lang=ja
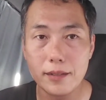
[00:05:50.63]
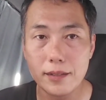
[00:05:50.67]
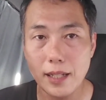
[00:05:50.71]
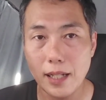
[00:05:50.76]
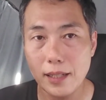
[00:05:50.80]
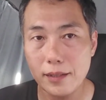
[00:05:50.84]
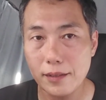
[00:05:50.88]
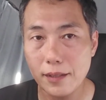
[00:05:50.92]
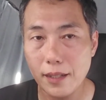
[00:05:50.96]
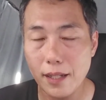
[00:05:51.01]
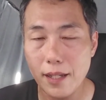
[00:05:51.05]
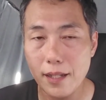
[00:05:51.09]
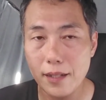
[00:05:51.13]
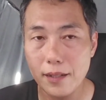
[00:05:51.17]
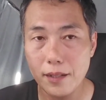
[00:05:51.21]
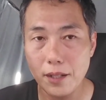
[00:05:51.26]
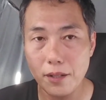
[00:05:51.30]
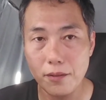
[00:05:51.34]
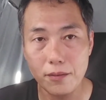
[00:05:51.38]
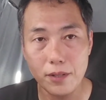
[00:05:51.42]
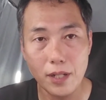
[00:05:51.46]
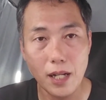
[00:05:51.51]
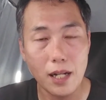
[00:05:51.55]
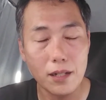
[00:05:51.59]
雑編ってい
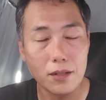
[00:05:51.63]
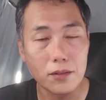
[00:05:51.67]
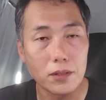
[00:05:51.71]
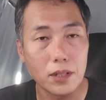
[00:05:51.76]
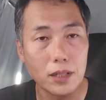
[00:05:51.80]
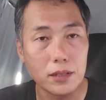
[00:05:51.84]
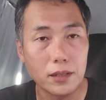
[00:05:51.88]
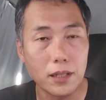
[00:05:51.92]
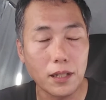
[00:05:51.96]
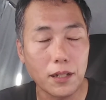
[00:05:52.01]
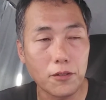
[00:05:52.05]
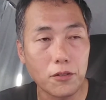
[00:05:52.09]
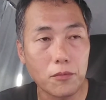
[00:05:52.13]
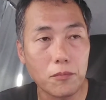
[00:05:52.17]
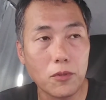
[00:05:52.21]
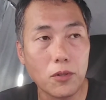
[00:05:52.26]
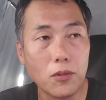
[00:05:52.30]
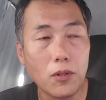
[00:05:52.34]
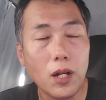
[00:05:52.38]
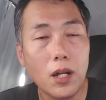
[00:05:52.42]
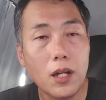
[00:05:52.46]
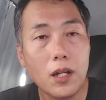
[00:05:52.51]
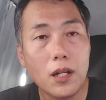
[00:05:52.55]
うふうにあるんですけれども、